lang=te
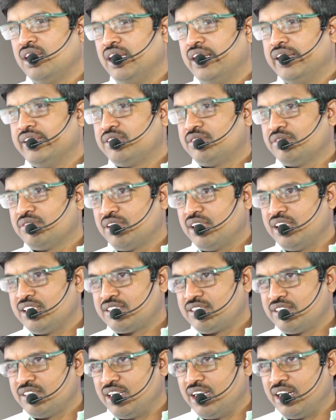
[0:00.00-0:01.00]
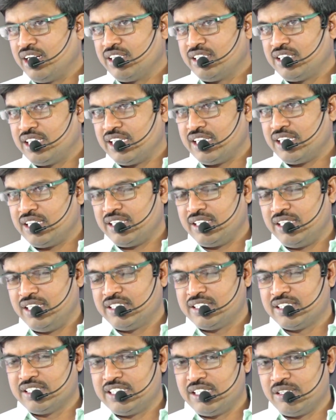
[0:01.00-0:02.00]
యేసుక్రీస్తుని ఎరిగితే
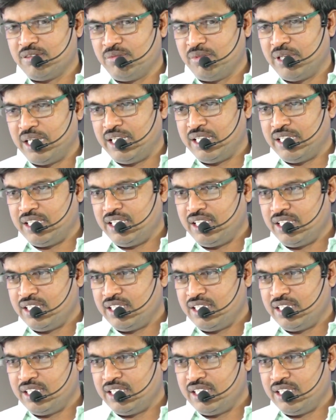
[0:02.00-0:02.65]
నిత్యజీవం అని